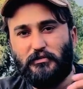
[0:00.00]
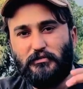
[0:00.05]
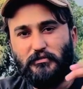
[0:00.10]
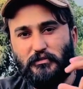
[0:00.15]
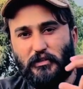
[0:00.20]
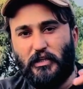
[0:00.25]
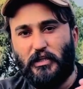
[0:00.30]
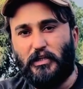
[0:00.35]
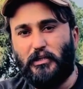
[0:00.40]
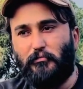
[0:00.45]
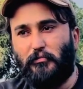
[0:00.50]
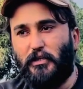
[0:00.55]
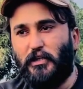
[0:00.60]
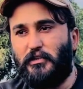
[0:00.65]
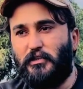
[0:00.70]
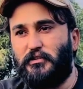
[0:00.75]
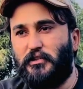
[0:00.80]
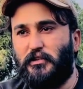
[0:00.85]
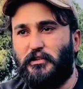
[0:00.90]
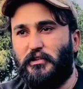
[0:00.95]
ज़्यादा कमाना
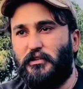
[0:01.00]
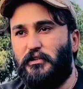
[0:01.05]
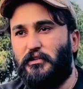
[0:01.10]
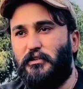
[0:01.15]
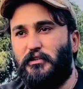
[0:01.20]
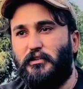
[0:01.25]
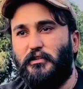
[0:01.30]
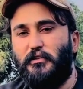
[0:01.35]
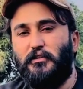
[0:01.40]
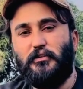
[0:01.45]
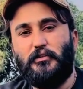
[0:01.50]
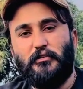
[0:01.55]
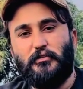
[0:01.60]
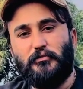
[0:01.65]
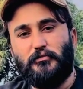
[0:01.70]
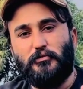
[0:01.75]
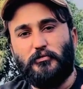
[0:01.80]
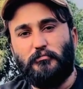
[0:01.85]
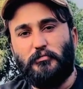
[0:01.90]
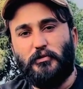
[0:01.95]
चाहते हैं
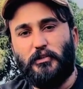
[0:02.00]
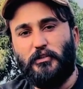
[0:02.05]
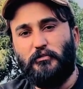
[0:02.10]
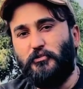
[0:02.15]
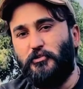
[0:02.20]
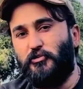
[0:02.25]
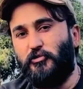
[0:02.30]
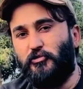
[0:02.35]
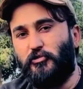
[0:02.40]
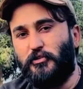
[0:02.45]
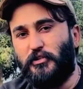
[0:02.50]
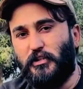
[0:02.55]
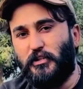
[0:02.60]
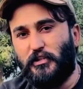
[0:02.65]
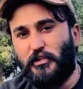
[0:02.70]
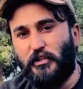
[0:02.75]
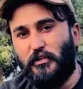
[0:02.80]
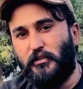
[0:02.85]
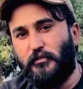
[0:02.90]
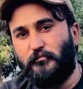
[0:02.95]
तो मेरी वीडियो को
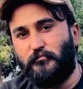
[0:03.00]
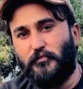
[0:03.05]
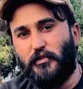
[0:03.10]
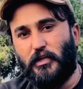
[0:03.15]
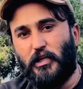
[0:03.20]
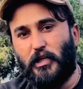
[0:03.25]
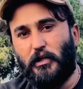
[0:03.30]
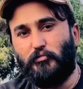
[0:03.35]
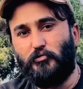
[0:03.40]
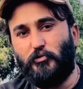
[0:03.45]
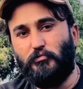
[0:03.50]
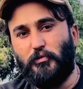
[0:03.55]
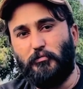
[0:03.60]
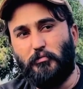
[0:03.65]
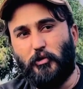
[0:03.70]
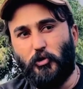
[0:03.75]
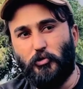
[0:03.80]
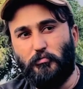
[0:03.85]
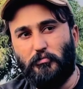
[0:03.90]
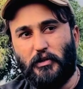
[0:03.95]
देखें आपको मैं
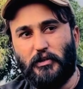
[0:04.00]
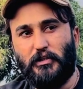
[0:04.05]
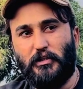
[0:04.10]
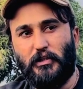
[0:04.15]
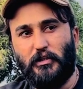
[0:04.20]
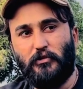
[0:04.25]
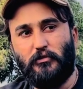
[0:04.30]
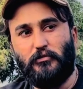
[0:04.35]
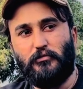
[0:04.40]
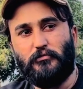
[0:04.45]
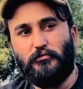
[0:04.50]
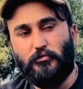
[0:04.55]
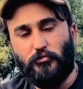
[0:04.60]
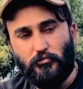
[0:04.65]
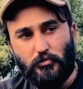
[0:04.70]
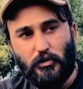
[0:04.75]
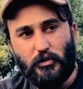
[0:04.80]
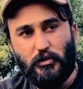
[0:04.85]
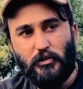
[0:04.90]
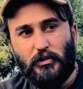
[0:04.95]
मालूम
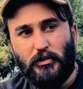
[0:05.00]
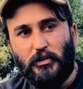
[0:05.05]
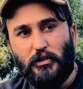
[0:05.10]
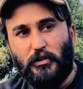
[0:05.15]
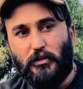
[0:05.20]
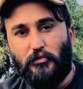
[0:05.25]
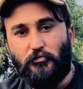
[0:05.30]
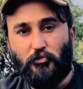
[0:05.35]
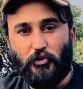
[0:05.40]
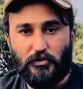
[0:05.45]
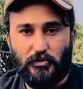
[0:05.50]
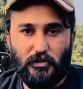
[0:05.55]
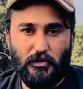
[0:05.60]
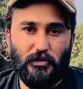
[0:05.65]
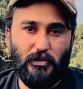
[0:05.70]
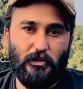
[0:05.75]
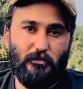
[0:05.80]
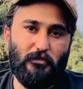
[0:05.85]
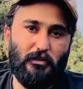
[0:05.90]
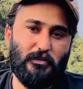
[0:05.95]
दूँगा फसल
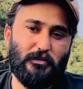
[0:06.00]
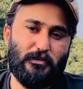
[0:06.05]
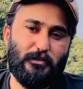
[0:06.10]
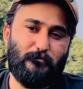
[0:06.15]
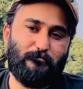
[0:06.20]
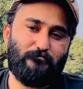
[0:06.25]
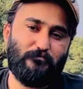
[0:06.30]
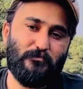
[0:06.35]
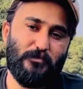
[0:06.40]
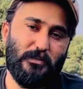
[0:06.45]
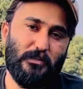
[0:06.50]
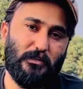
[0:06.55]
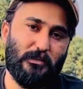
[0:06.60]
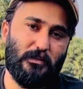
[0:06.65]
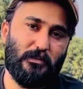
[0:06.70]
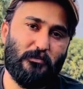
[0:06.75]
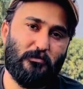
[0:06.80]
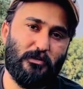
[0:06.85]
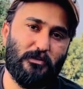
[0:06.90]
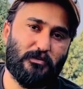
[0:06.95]
के हवाले से कि
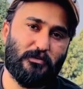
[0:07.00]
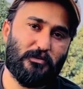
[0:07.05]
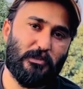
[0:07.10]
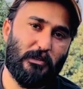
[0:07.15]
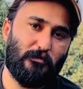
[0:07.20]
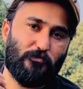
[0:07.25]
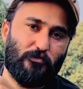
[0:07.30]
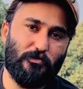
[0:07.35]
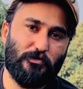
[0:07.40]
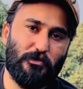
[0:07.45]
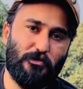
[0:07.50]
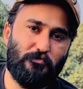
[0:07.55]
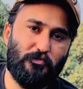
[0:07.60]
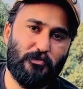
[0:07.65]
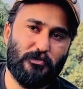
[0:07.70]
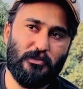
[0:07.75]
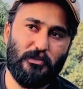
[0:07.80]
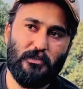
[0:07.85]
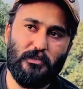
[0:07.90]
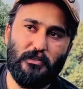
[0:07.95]
किस टाइम कौन सी
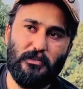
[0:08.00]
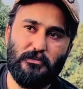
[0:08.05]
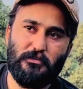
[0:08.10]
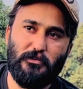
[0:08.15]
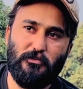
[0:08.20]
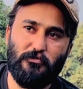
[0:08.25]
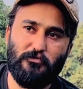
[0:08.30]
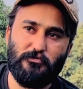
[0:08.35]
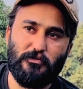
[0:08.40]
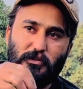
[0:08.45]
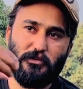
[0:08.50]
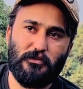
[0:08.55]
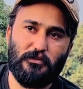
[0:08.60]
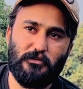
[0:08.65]
फसल लगानी है उसका